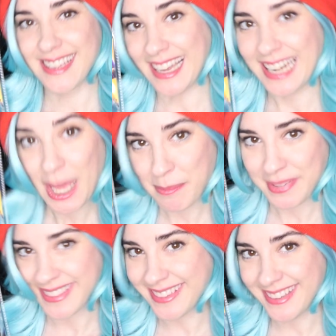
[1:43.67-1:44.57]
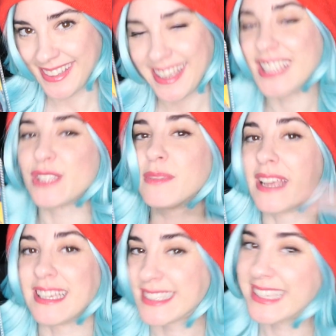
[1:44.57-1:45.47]
Calamity es
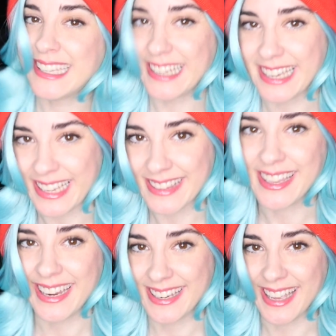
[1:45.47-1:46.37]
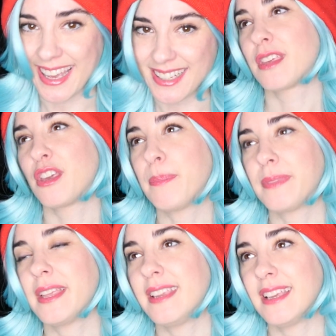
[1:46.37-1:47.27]
una skin legendaria que
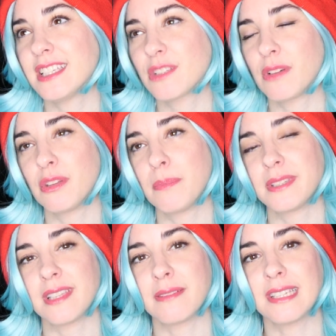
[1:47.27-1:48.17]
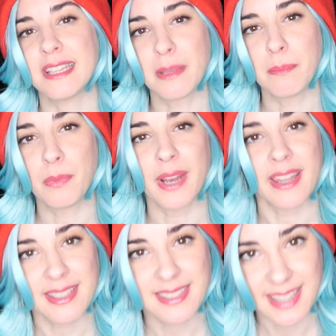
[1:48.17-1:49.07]
obtenías cuando empezabas la
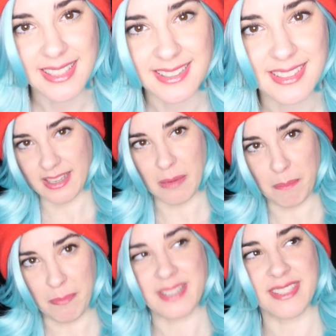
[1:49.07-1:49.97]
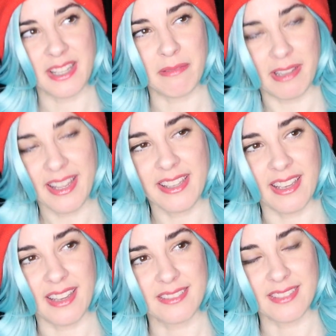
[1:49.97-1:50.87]
temporada 6, el pase de
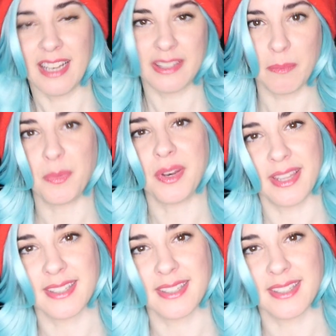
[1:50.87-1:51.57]
batalla de la temporada